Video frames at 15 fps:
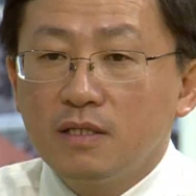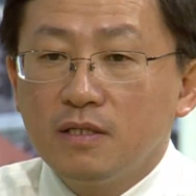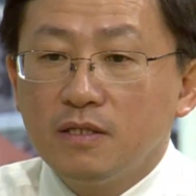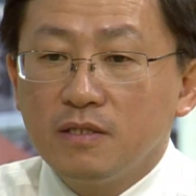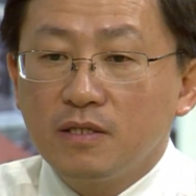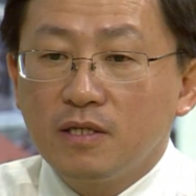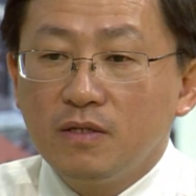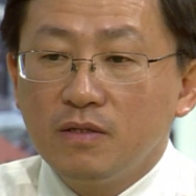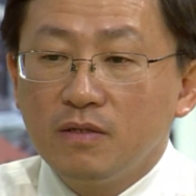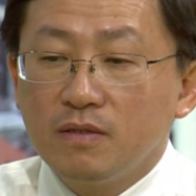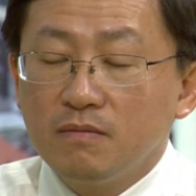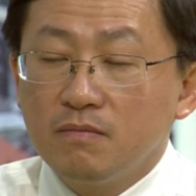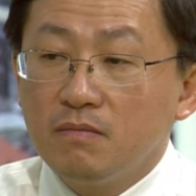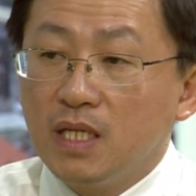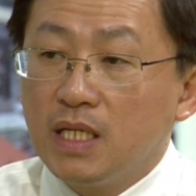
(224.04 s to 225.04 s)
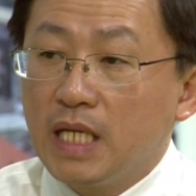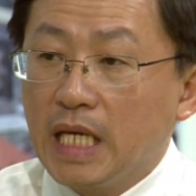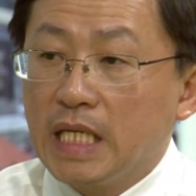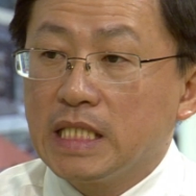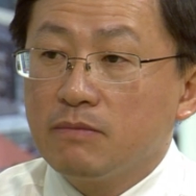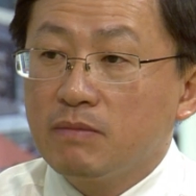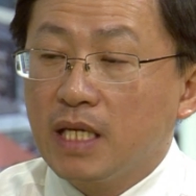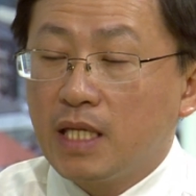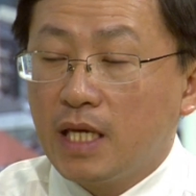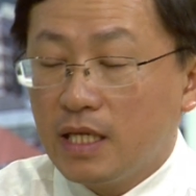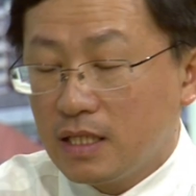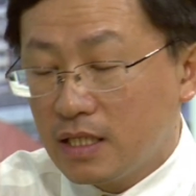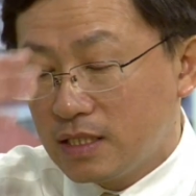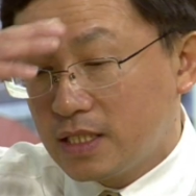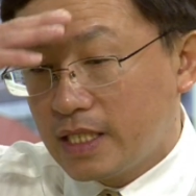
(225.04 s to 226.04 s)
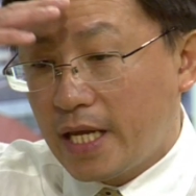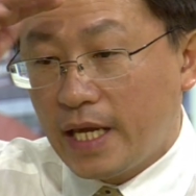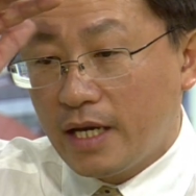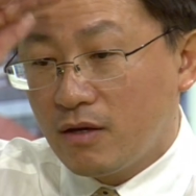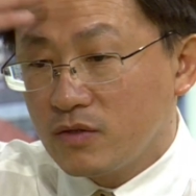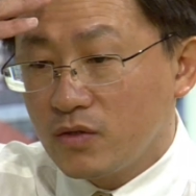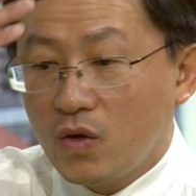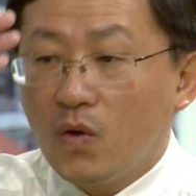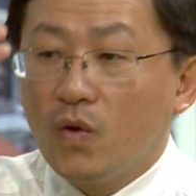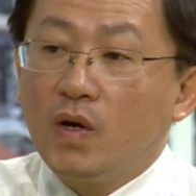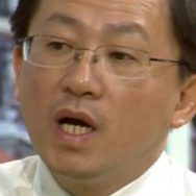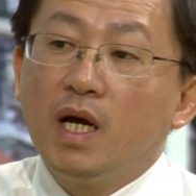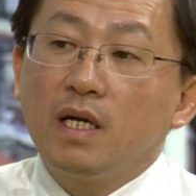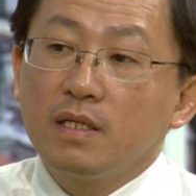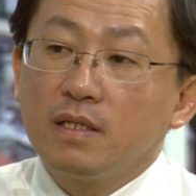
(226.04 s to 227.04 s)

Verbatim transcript: người thì bệnh này chúng ta thấy cái trán họ dồ hơn,